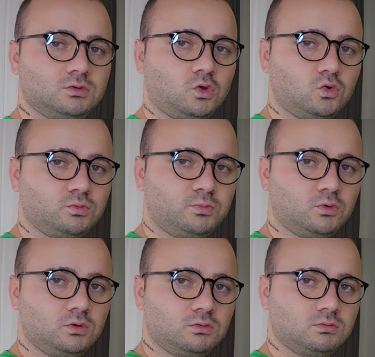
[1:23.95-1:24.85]

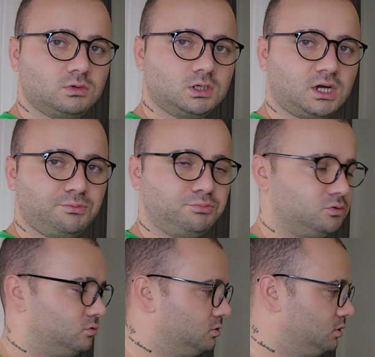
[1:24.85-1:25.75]
ноутбук,
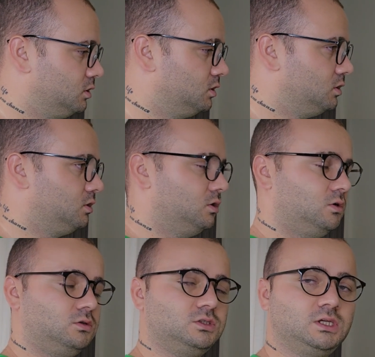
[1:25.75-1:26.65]
компьютер –
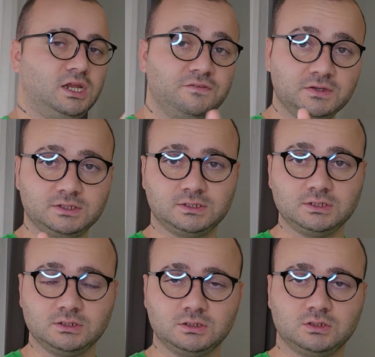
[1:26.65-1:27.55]
телевизор.
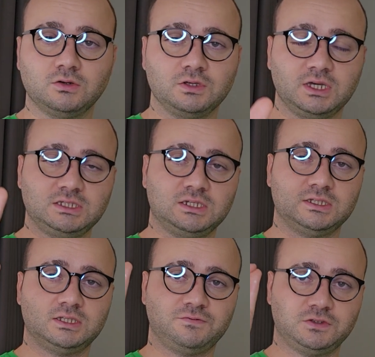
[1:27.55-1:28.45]
Если
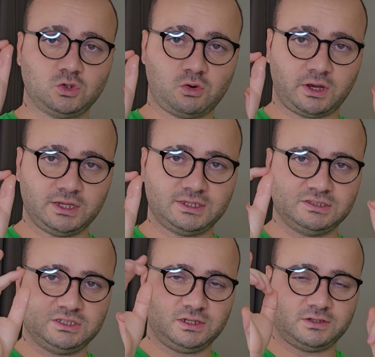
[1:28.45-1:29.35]
ты все это
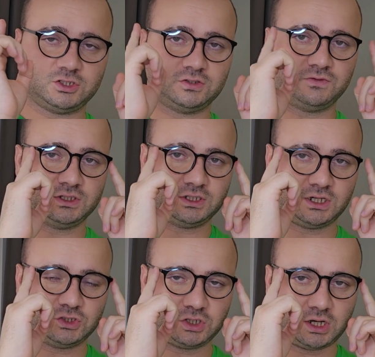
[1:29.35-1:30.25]
делаешь в этих
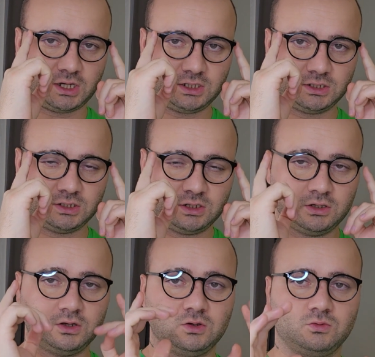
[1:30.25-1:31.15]
очках,
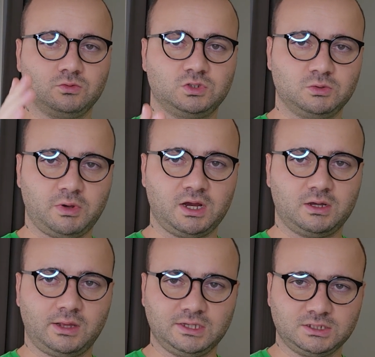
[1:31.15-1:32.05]
у тебя
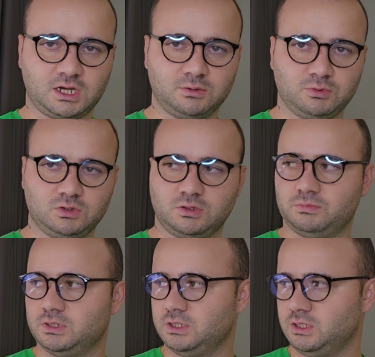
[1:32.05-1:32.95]
глаз как будто
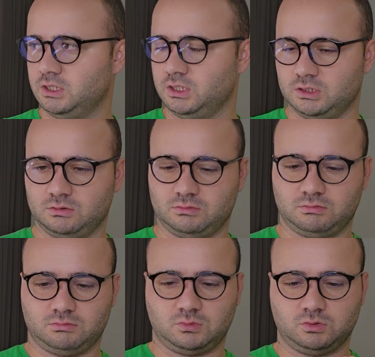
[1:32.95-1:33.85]
бы и...
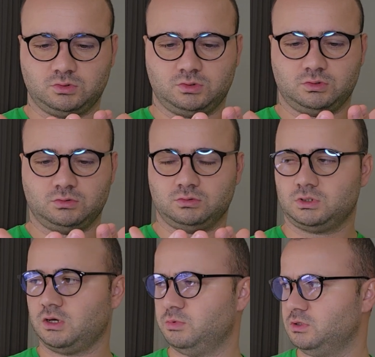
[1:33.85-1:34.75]
То есть, э,
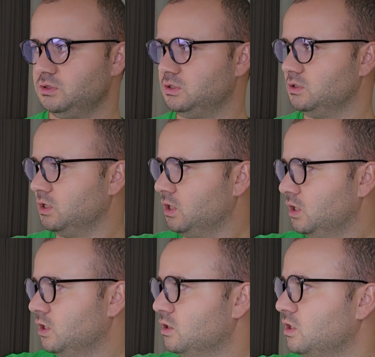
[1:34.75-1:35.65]
как будто ты
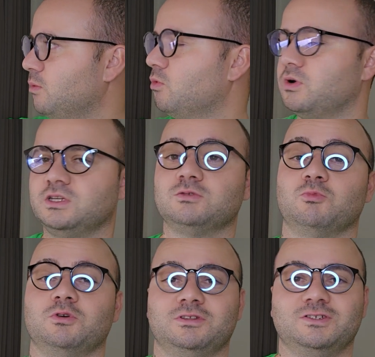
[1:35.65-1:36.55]
на море
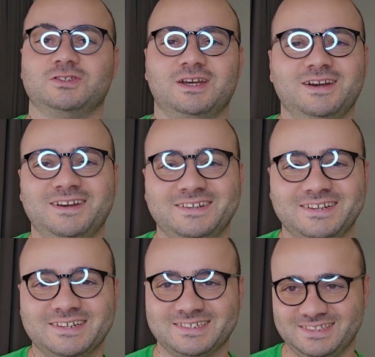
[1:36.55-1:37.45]
смотришь,
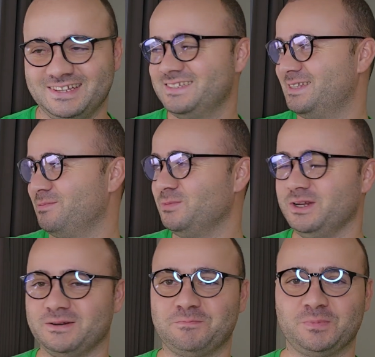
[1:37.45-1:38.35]
да? Кстати, там
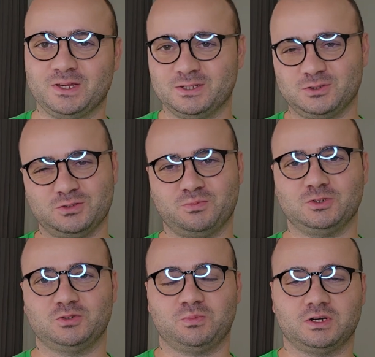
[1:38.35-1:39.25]
море, чуть
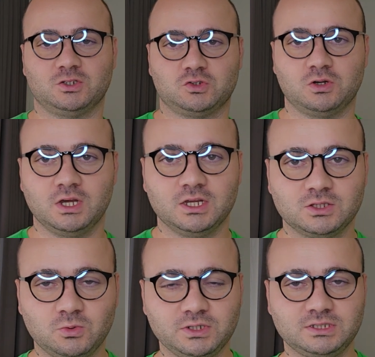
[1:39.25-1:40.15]
позже покажу.
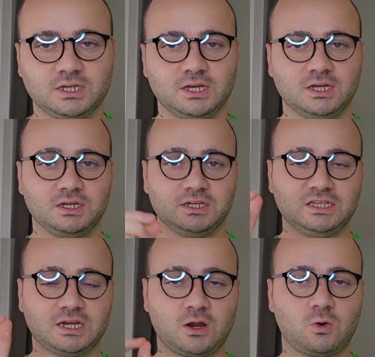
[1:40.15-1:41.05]
То есть,
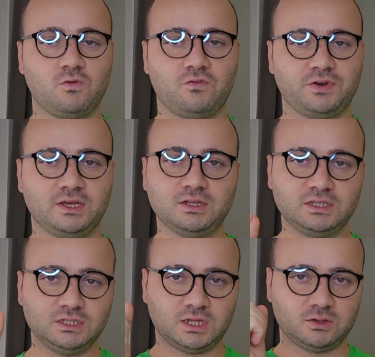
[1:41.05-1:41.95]
никакого вреда
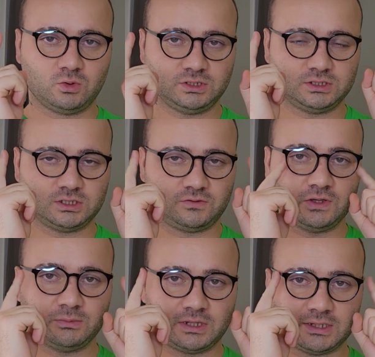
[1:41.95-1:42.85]
не наносится
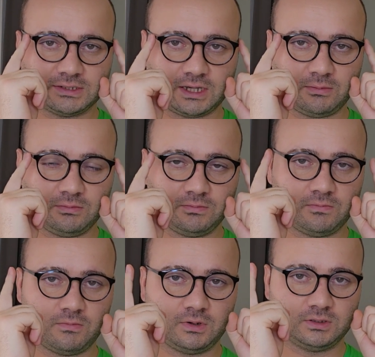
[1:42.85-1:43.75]
твоим глазам,
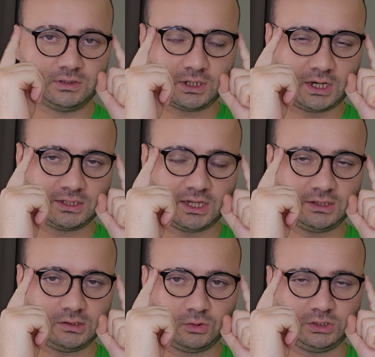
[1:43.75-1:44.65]
когда
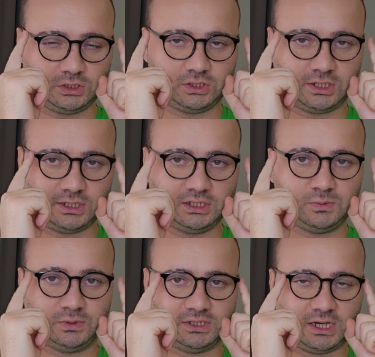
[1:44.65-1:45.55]
ты носишь такие
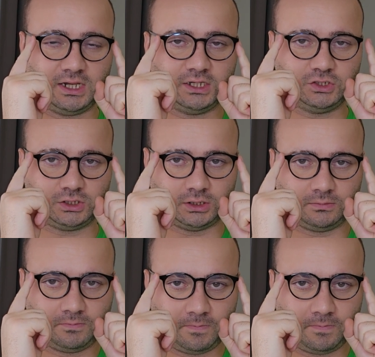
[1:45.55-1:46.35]
специальные очки.